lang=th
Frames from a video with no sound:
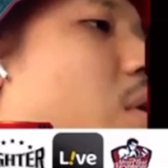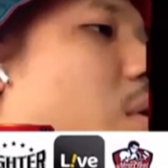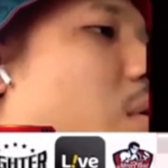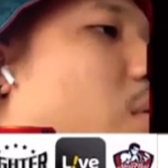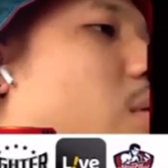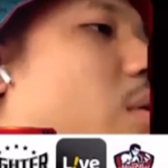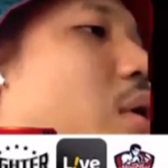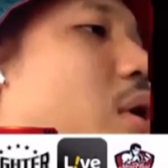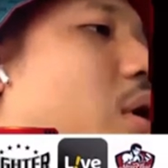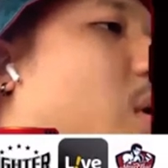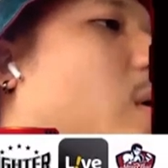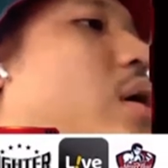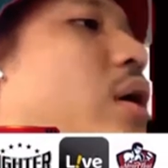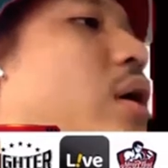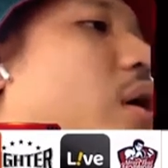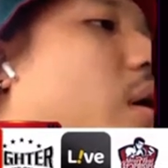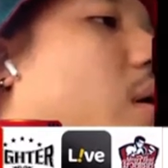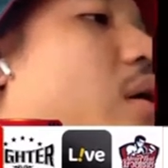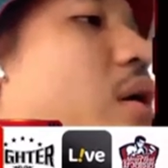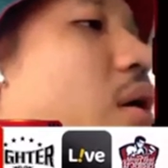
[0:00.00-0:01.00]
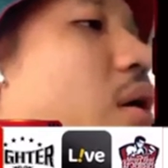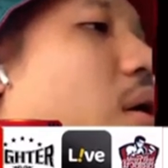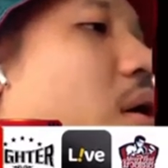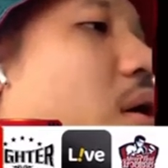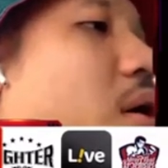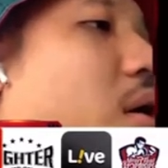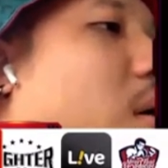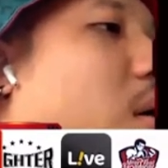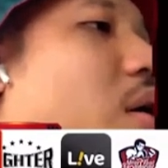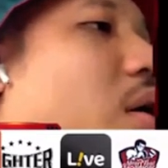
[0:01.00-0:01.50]
รอง แล้วก็
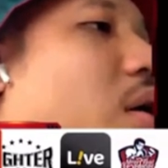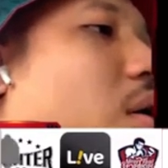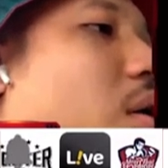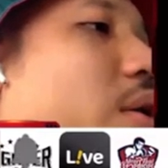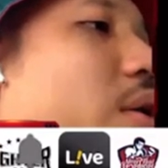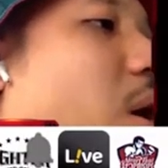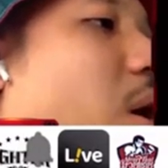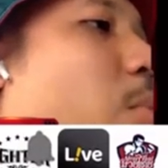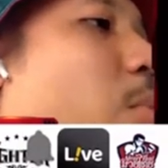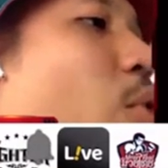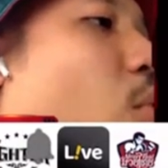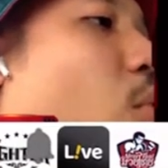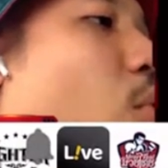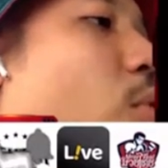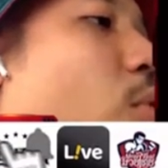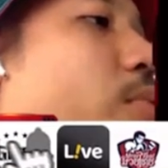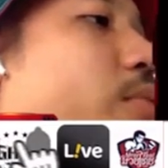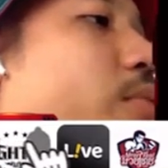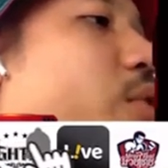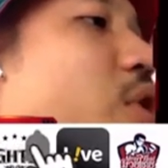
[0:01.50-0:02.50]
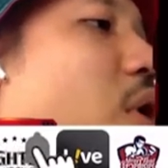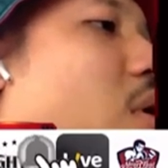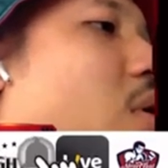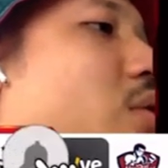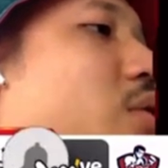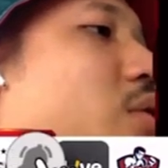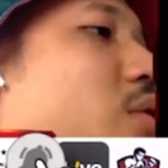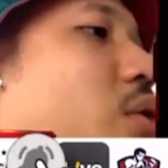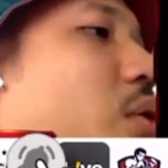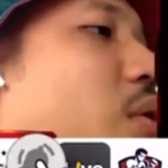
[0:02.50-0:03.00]
เสือภูมิช
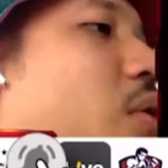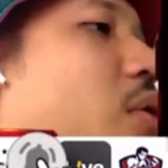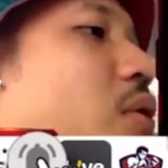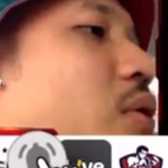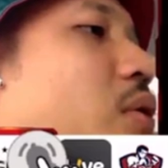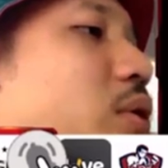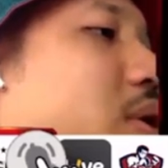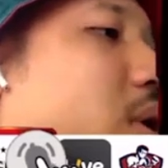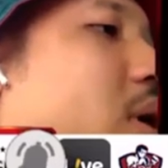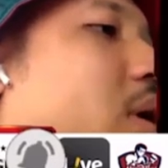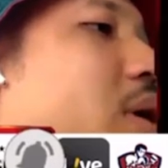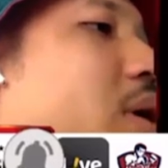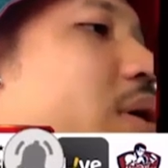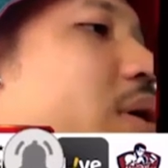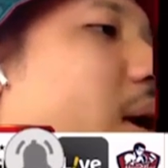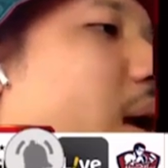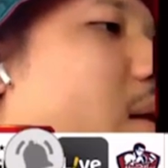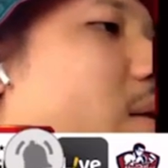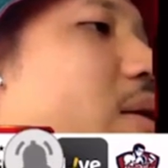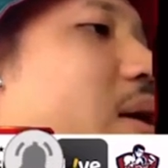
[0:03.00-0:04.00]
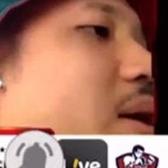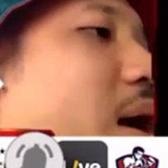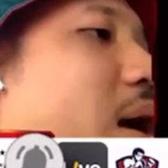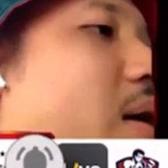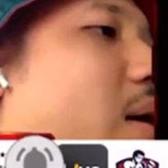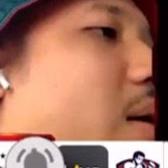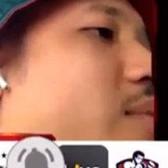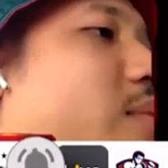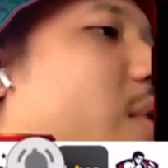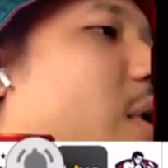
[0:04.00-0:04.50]
อโชค เจริญการ
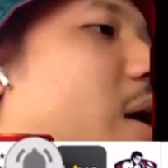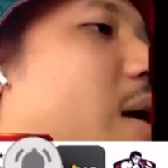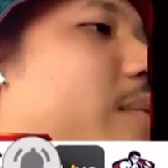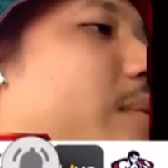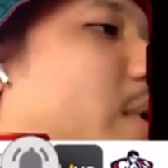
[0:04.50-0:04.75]
ช่างครับ เจอ